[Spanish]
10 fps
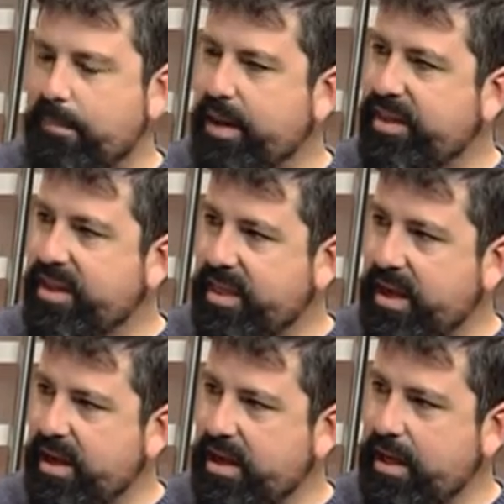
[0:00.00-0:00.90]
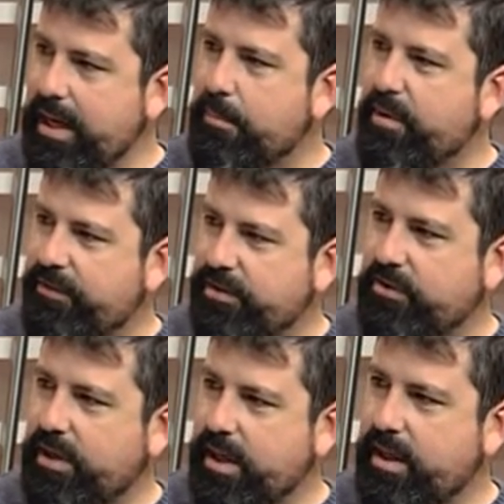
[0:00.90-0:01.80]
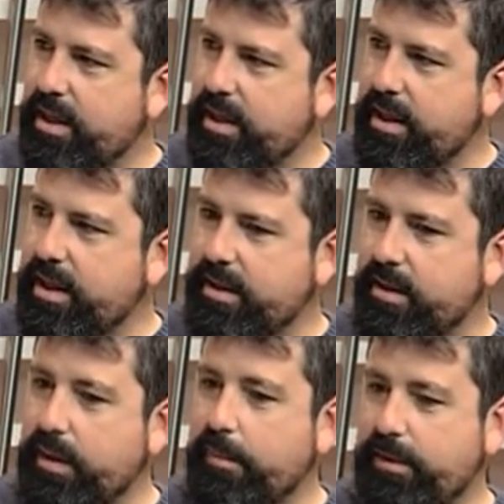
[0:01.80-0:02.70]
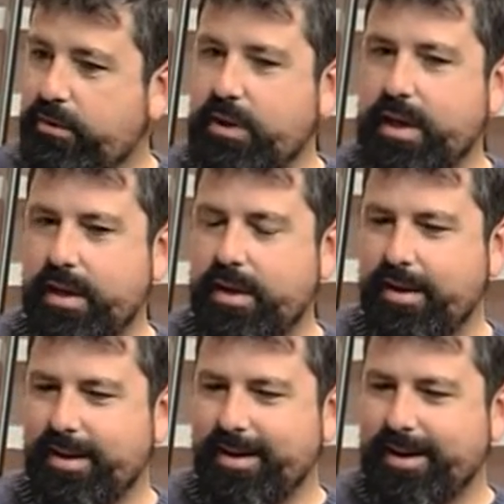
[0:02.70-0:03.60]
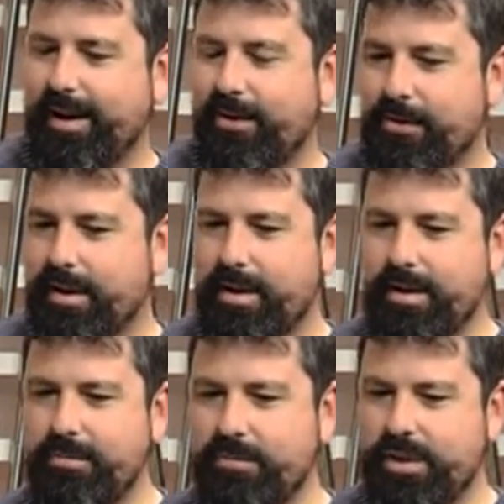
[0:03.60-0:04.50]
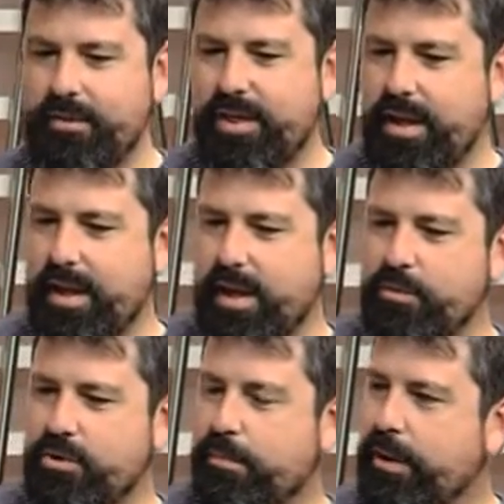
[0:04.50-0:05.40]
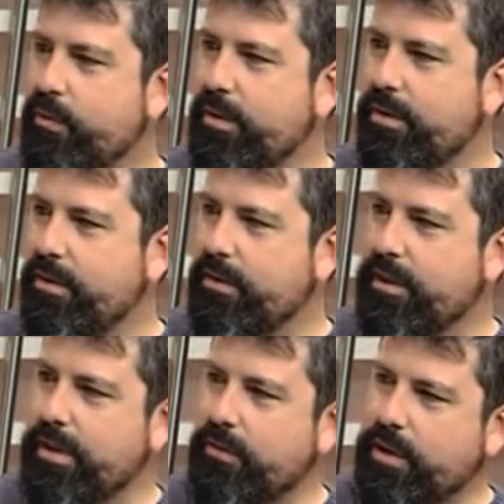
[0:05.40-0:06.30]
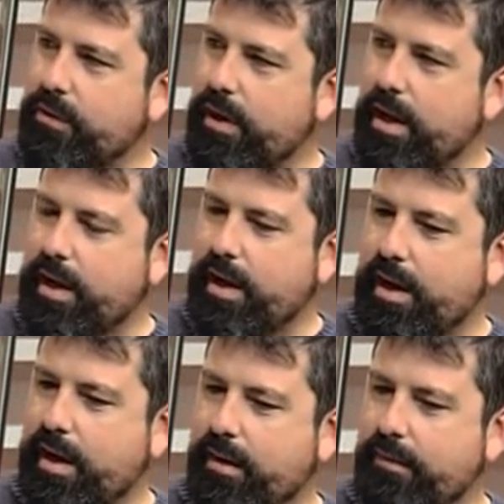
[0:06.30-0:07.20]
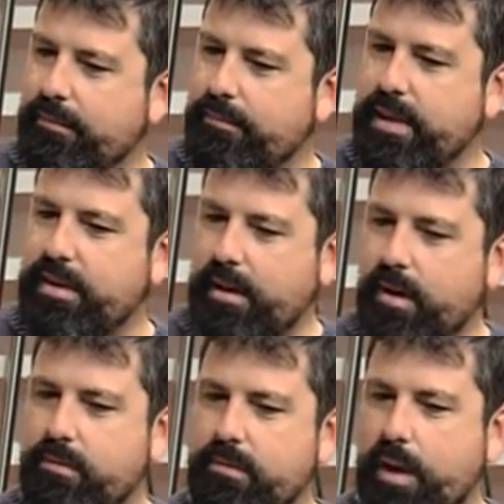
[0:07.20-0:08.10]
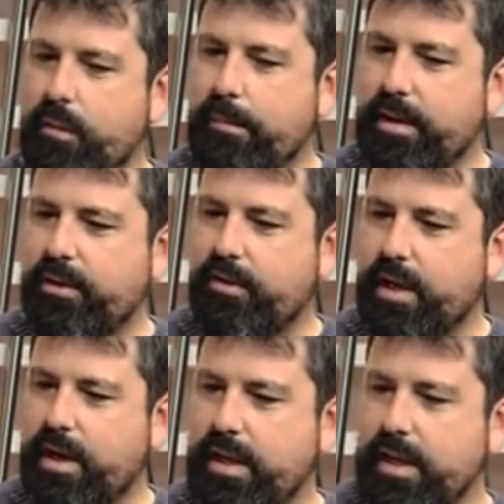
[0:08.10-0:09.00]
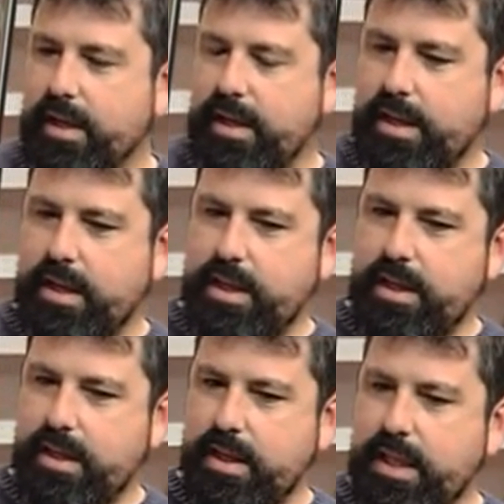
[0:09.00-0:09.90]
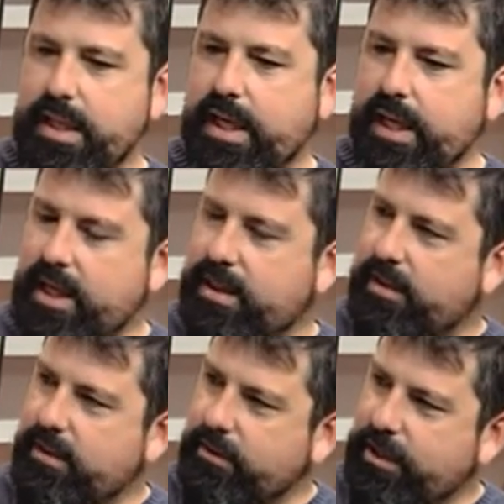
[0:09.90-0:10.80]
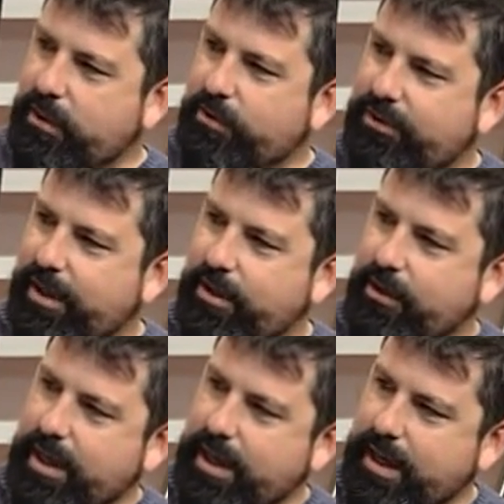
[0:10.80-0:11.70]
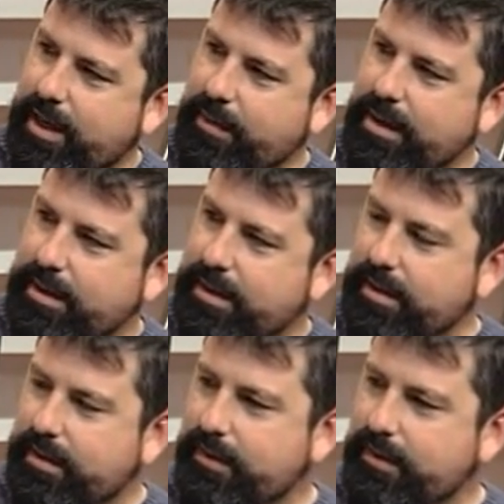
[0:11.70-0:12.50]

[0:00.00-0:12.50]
capacidad y la profesionalidad de, una persona que, claro, eh, muchas veces hay muchos prejuicios ¿no? en cuanto a, ves a, a una persona y, te crees otra cosa de lo que es realmente.